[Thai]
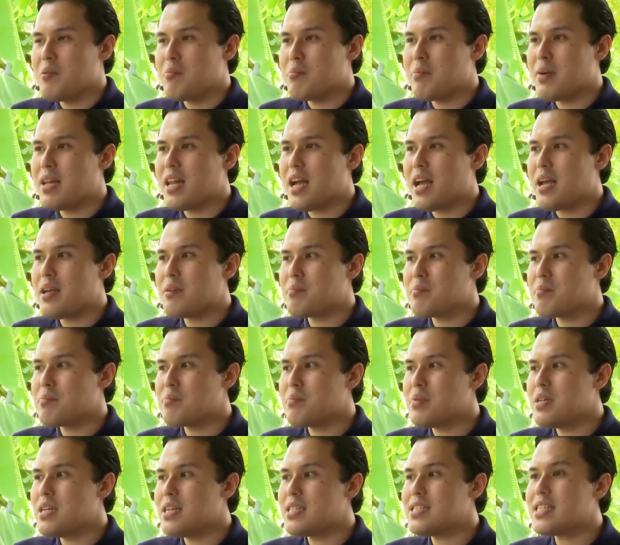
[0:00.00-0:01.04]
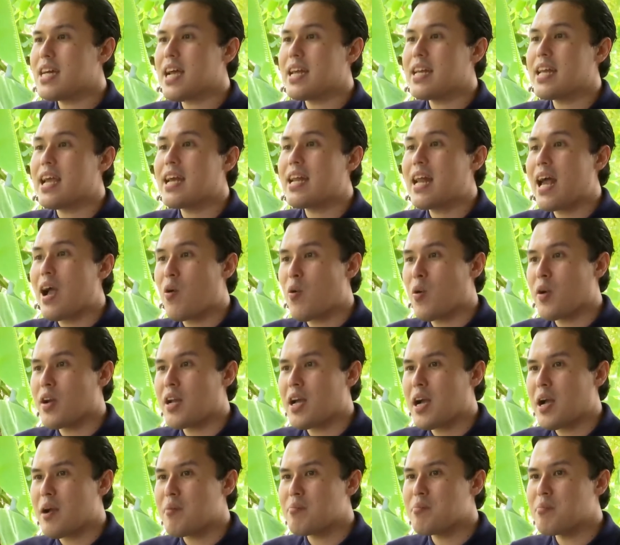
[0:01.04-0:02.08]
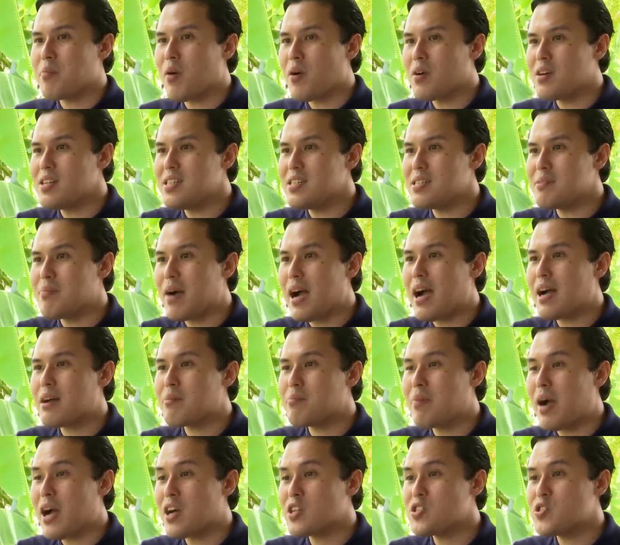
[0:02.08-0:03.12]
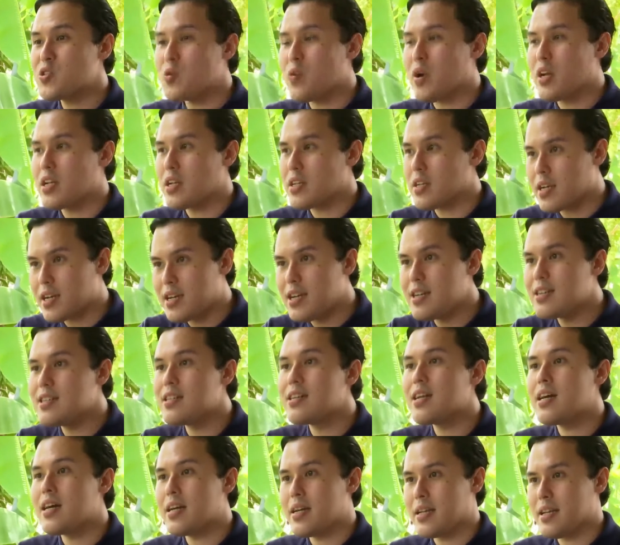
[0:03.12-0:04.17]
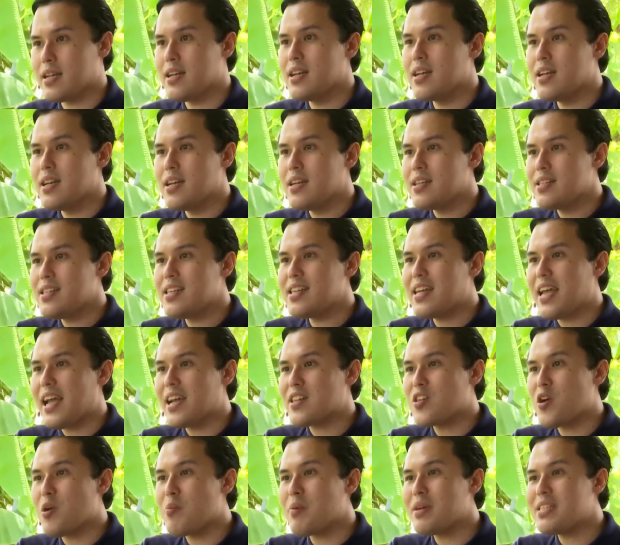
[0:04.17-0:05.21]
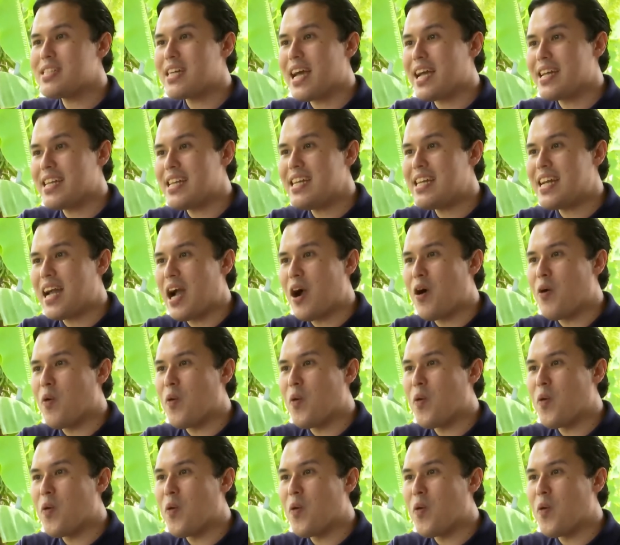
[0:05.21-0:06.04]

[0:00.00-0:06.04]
ไม่ได้เพื่อจ่ายในอนาคตนะครับเพราะคือบางบางส่วนเนี่ยครึ่งหนึ่งเลยที่แกต้องไปจ่ายหนี้เก่า